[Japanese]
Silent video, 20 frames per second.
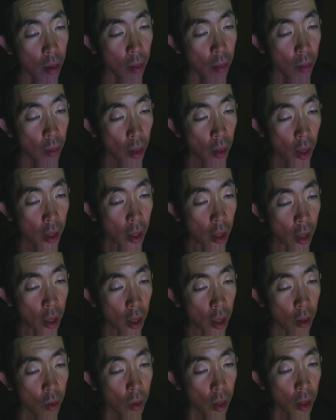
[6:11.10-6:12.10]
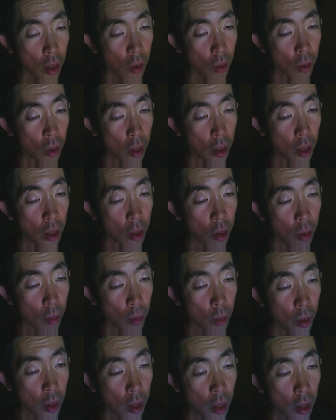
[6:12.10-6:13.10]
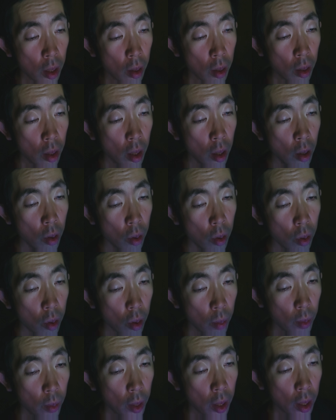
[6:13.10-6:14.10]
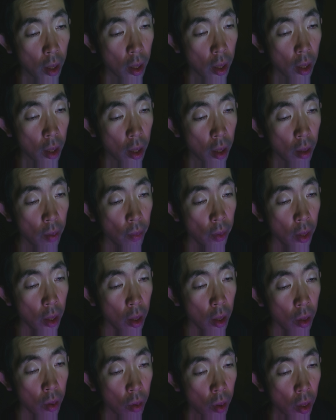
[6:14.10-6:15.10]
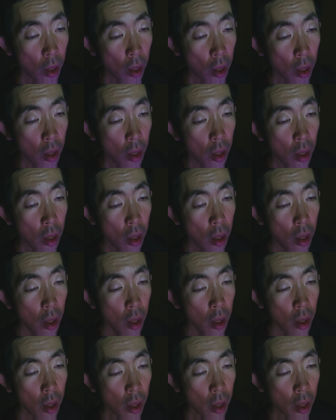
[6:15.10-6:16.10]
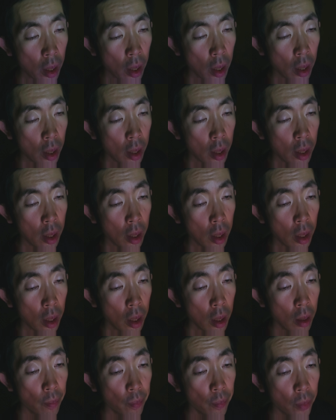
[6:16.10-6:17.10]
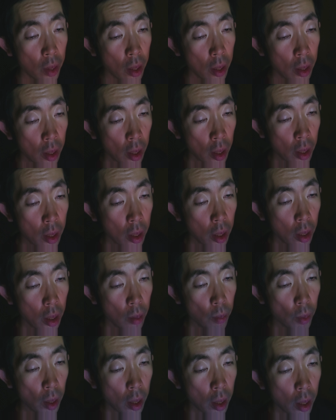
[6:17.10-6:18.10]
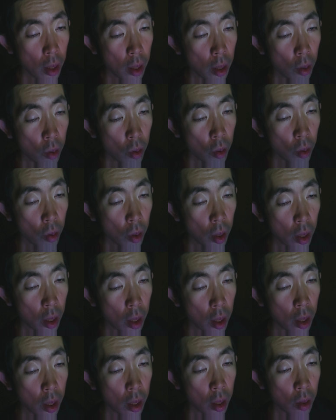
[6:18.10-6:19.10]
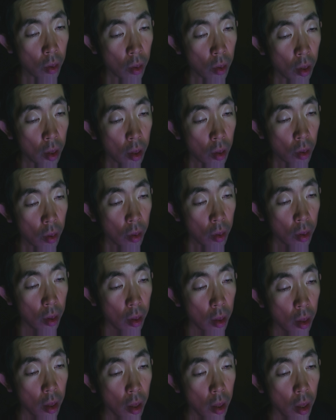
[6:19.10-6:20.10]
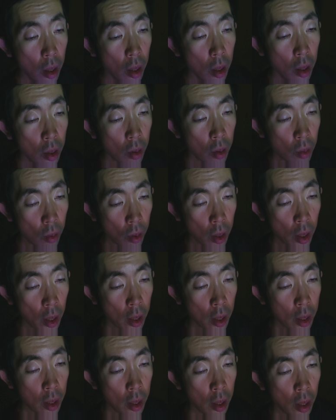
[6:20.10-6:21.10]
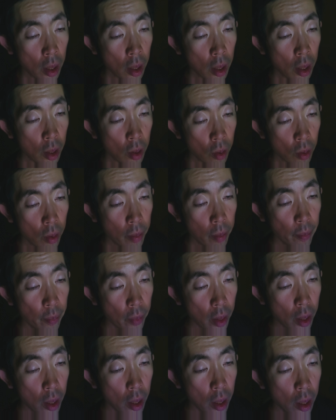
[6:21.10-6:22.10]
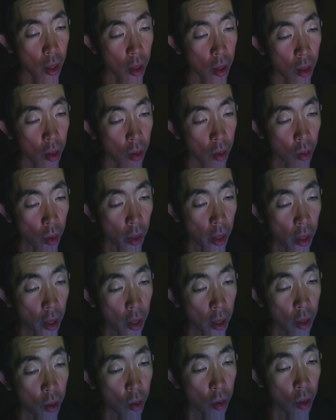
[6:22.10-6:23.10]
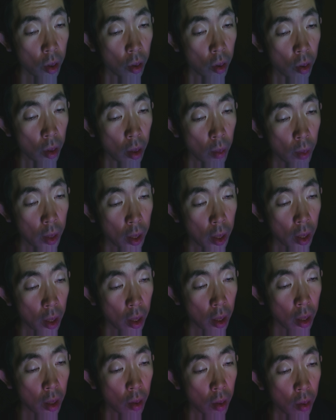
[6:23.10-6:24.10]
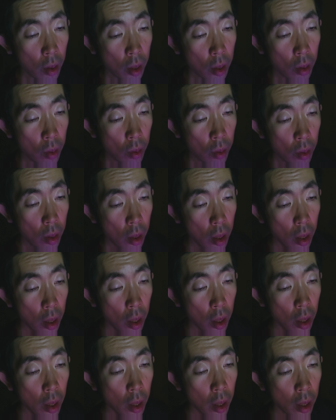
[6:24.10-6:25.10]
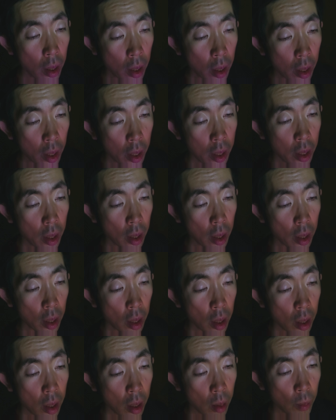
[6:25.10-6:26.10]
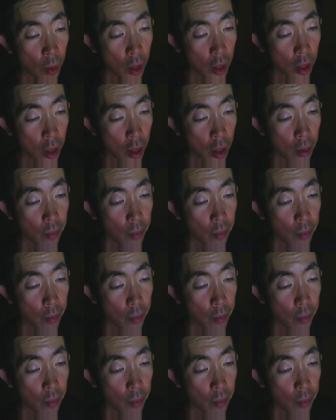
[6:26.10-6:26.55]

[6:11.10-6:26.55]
まだ客がいるのかと思って、ふと見たら、それ、稲川さんに、全身真っ赤な男だったって言うんですよ。そんなやついないでしょ。それでその人を辞めちゃったって言うんですよ。話だけ聞きました。